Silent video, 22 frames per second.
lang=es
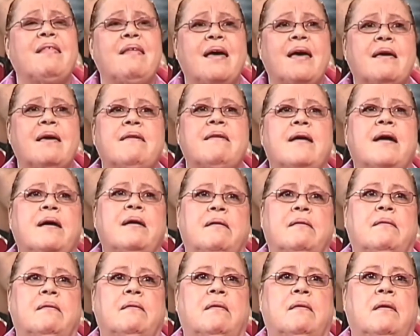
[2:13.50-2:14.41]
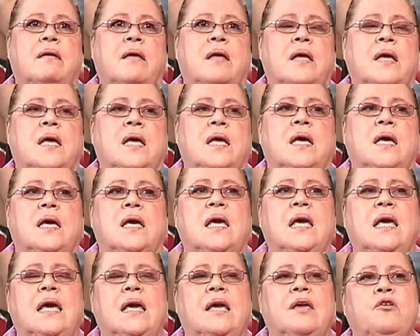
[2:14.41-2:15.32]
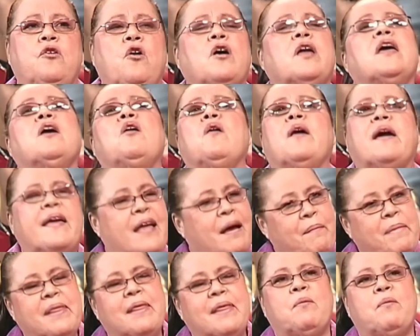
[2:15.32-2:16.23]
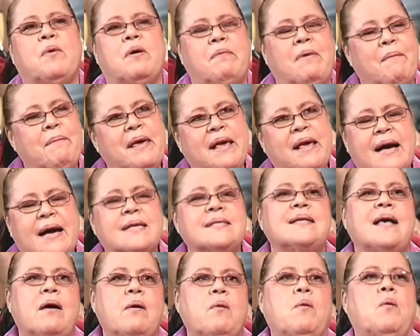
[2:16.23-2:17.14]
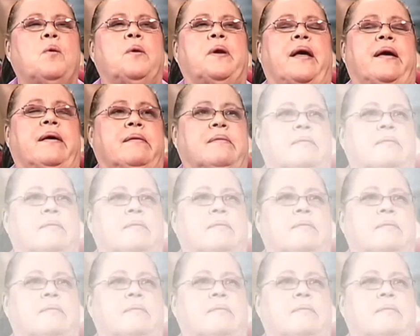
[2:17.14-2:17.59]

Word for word: de ella y yo quiero que ella me devuelva a mi casa ah. ahora.